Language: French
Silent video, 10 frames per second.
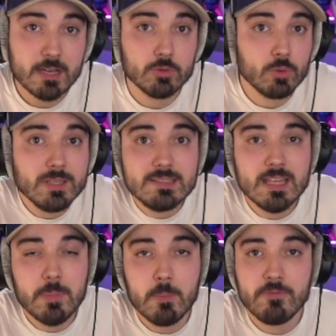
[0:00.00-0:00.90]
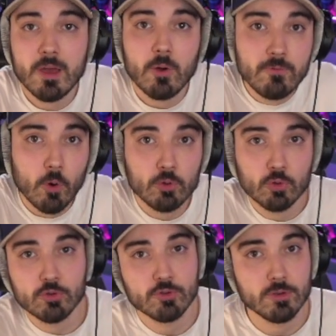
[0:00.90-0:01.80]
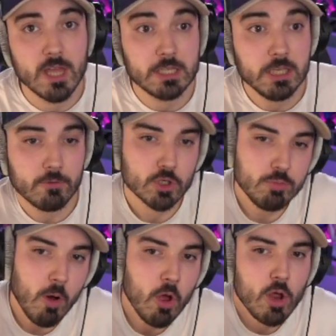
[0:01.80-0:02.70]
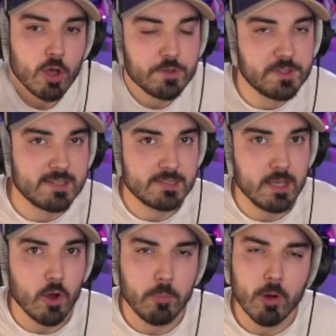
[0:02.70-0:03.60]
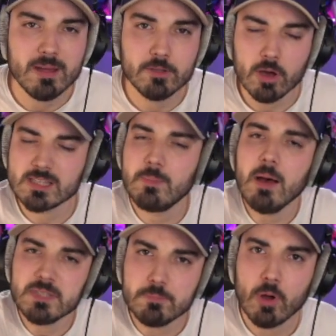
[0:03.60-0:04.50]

donc n'hésitez pas à me faire euh, vos retours sur ce dernier, franchement c'est assez euh, prometteur, ça m'a un petit peu